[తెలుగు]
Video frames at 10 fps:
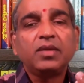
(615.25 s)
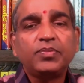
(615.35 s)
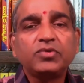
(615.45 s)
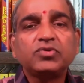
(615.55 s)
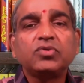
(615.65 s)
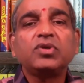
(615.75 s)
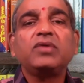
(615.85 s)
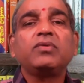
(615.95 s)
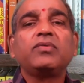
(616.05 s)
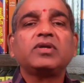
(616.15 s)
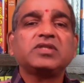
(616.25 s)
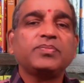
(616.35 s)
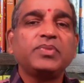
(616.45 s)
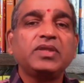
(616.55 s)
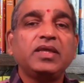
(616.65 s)
ఇప్పుడు సుగ్రీవుల వారు
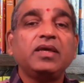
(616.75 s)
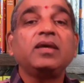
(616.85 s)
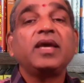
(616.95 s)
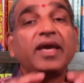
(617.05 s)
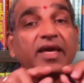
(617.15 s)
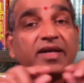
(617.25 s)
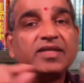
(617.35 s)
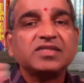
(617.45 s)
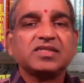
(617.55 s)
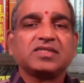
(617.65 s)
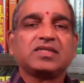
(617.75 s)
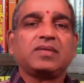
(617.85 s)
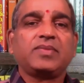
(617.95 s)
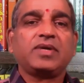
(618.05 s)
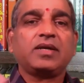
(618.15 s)
చెప్పింది ఎయిర్ డిస్టెన్స్
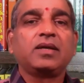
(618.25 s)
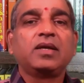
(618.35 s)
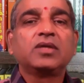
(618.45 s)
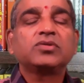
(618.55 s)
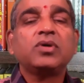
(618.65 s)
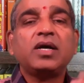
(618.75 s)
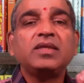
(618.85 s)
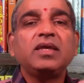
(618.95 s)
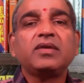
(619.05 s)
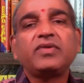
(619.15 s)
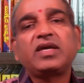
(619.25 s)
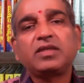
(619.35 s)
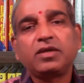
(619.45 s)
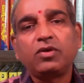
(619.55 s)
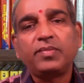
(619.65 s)
అనమాట సో అది ఇరవై
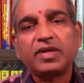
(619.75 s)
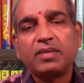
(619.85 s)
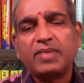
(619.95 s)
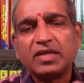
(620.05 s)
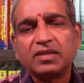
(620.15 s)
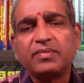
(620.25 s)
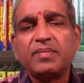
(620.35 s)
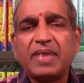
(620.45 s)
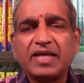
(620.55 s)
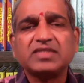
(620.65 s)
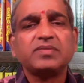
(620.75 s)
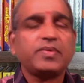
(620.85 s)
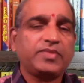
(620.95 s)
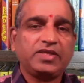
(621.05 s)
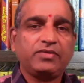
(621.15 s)
ఐదు కిలోమీటర్లు మాత్రమే
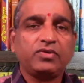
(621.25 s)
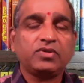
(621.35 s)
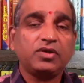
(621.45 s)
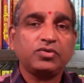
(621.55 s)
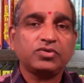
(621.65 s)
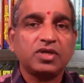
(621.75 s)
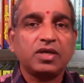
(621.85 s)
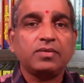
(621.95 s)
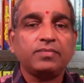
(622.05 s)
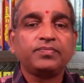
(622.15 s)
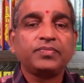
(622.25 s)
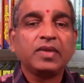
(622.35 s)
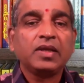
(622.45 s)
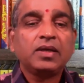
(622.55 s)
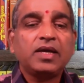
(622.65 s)
మ్యాక్సిమం వంద యోజనాలు
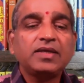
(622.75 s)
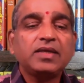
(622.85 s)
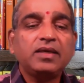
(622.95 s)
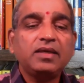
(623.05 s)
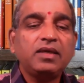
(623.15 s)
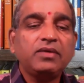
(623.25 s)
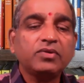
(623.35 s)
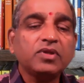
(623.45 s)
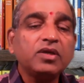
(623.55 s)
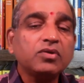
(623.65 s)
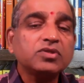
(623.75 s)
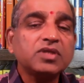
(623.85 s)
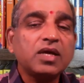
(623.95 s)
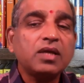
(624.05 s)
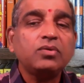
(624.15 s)
అయితే ఈ వంద
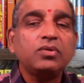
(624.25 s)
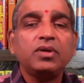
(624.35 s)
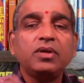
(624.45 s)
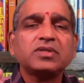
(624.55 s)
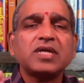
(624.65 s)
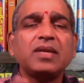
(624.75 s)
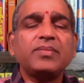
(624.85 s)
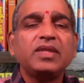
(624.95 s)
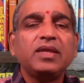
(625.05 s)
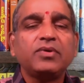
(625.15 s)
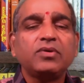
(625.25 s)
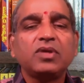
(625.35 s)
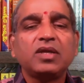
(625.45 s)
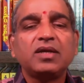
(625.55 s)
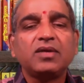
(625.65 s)
యోజనాలు చాలామంది
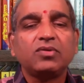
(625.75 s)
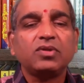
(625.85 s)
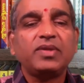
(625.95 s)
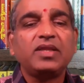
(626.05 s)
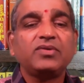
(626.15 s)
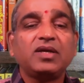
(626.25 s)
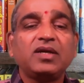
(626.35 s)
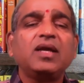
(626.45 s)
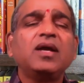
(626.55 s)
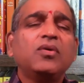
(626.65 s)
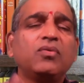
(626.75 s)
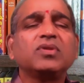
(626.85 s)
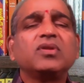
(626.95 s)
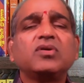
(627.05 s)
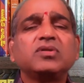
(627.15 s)
ఏమంటున్నారంటే కొంతమంది ఏమంటే
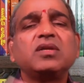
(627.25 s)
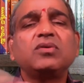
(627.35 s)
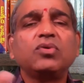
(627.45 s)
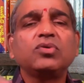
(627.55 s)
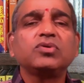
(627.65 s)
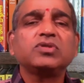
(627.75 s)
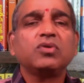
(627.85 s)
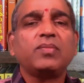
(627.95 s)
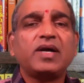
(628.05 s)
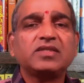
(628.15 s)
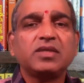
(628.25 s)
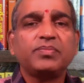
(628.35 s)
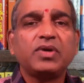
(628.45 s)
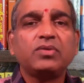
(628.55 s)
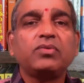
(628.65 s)
వంద యోజన నోటికి వచ్చింది ఒక మాట
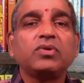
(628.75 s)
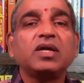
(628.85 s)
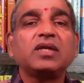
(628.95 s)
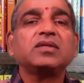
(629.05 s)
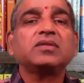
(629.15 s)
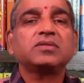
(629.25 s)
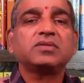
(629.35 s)
చెప్పాడు వంద అంటే